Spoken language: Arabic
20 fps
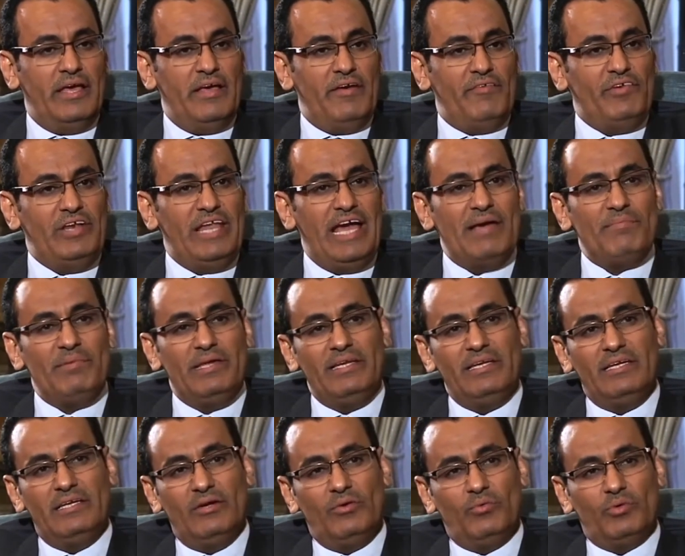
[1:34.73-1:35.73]
في
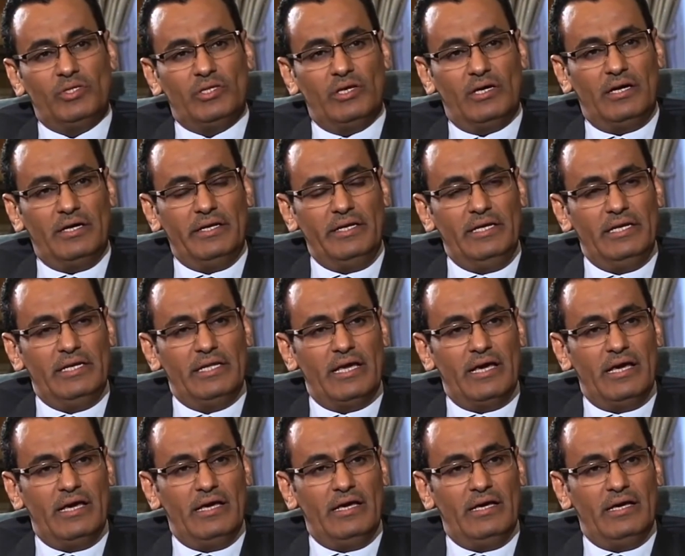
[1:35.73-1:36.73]
العمل والتقارير اللي
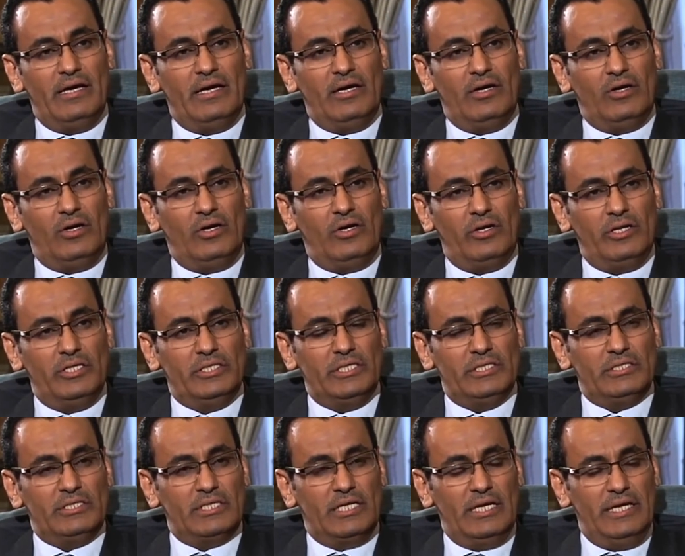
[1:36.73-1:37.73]
آه،
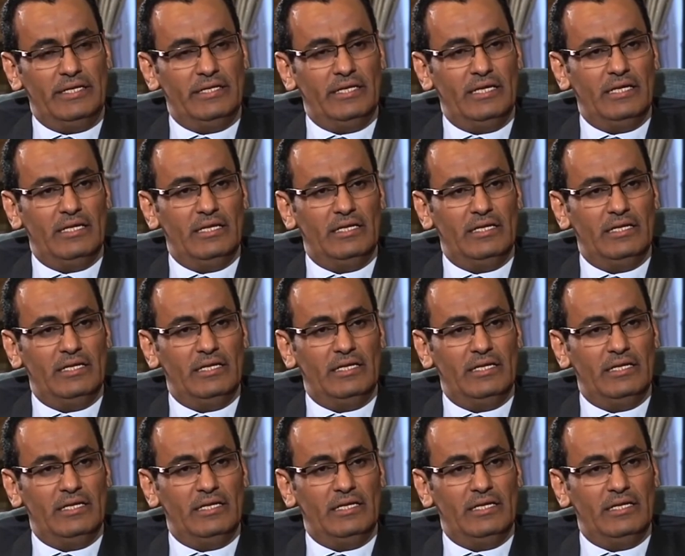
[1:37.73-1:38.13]
أخرجت كان